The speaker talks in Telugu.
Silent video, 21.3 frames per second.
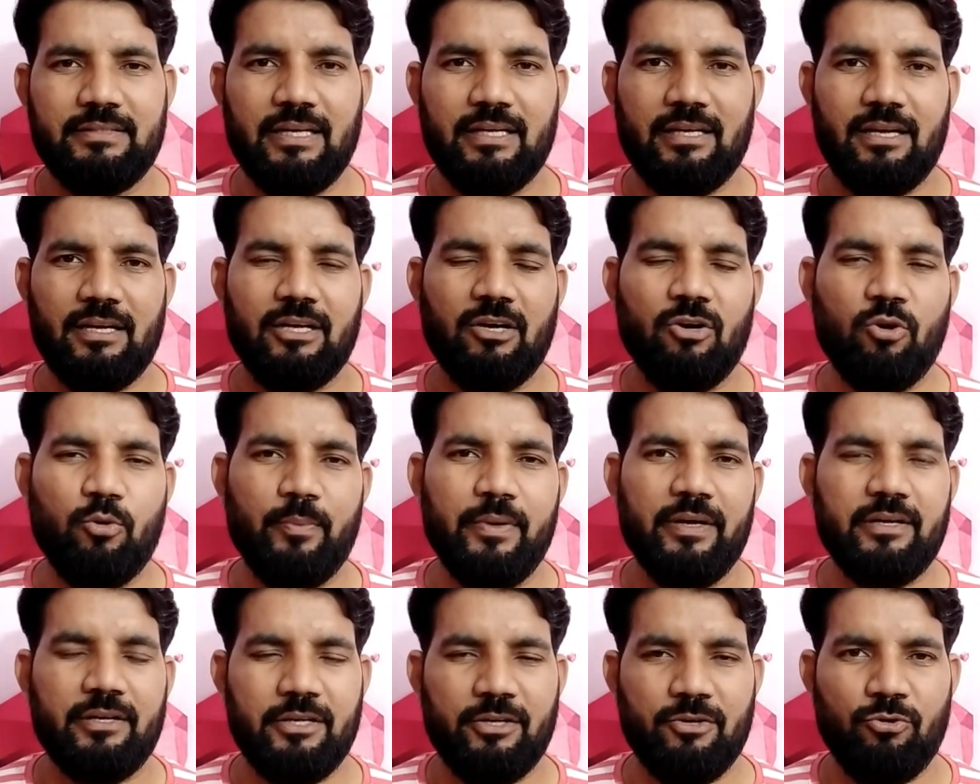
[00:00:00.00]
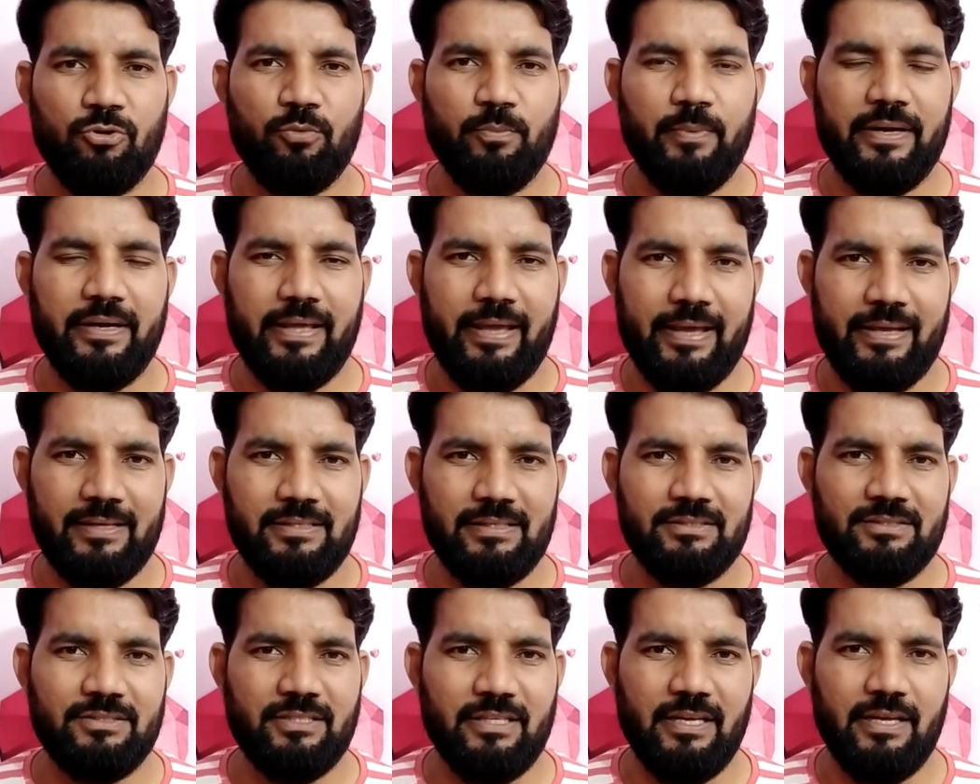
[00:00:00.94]
సెంట్రల్ గవర్నమెంట్ రిక్రూట్మెంట్
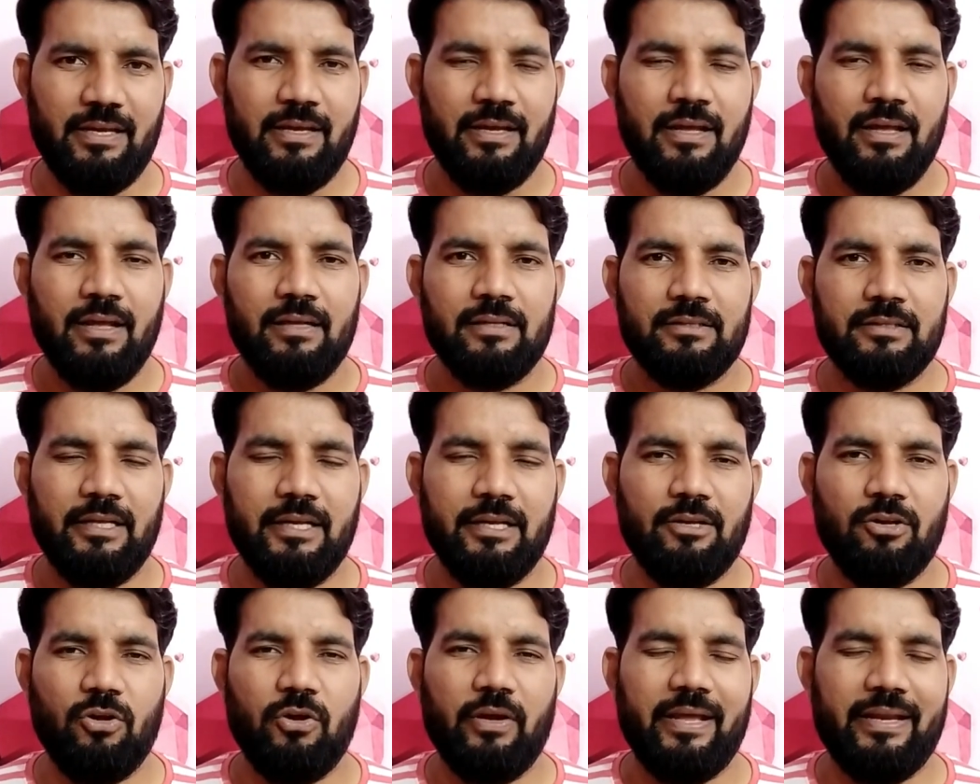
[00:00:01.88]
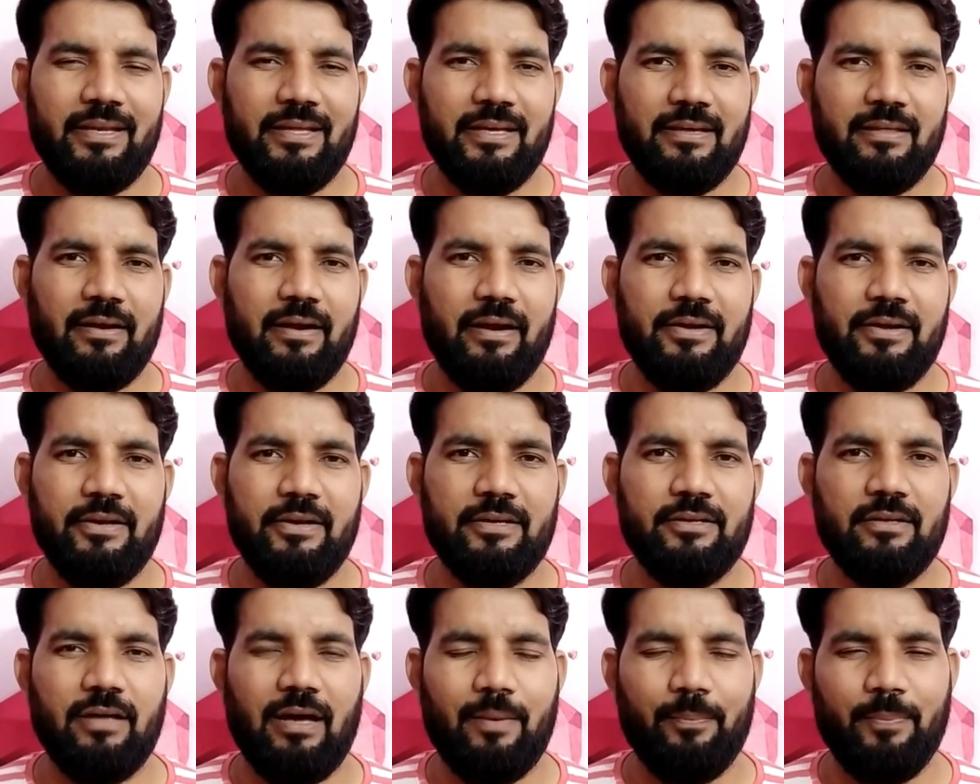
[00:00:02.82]
ఏజెన్సీ దీంట్లో ఎనీ
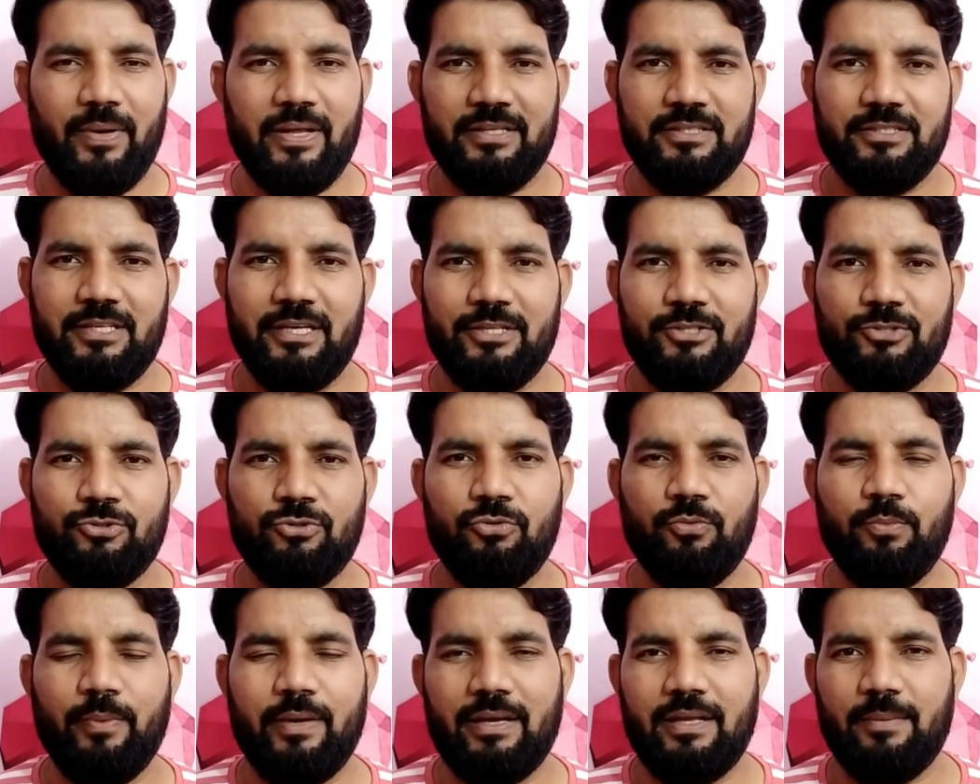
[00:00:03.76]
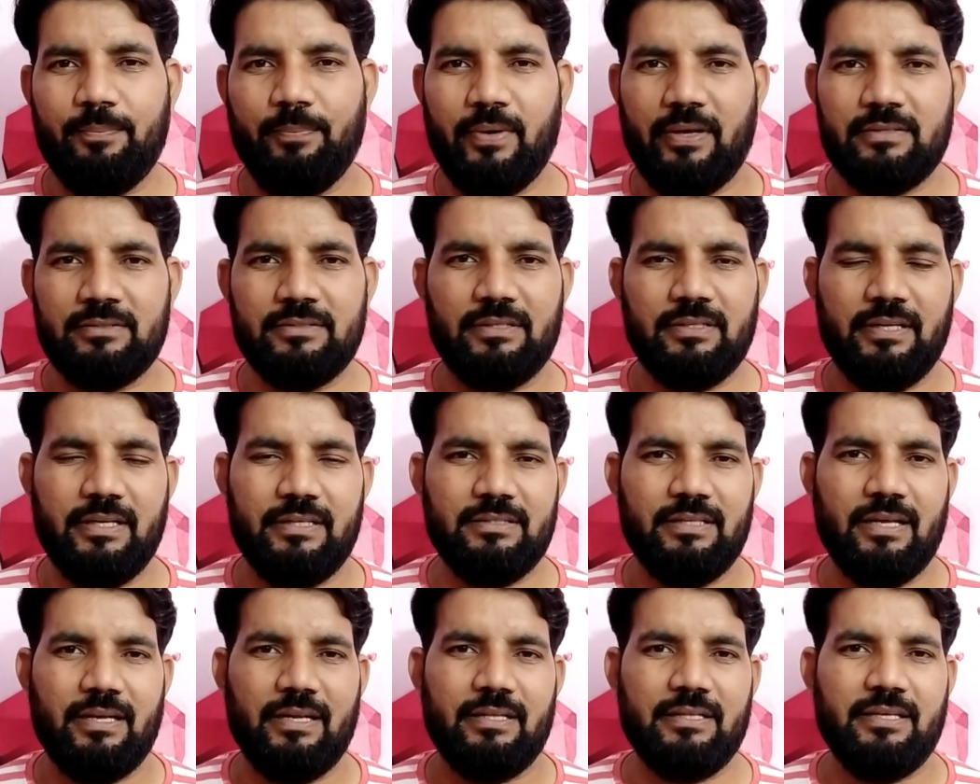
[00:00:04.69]
గ్రాడ్యుయేట్ అప్లై చేయొచ్చు మనకి పర్సంటేజ్
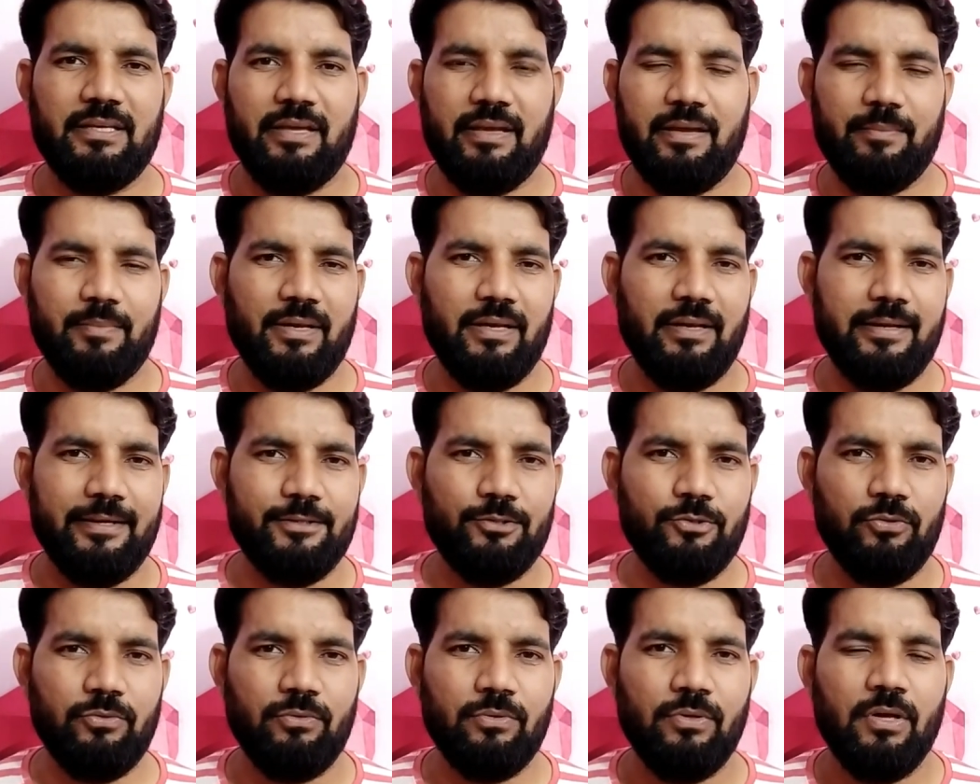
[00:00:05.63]
అనేది ఏమీ లేదు